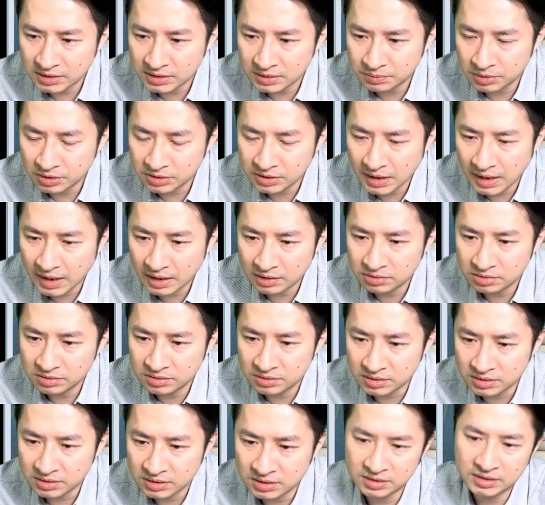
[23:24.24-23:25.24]
时不会杀下
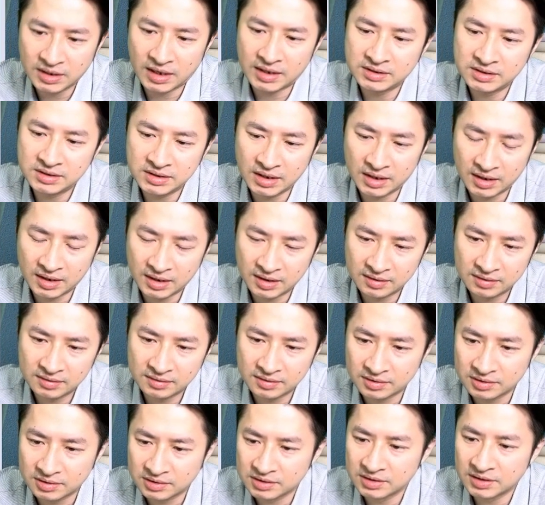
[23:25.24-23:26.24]
去了。这个难讲了
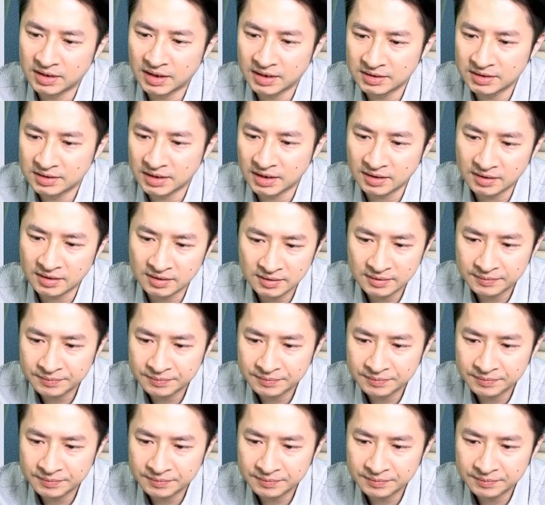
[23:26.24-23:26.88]
哦，这个难讲。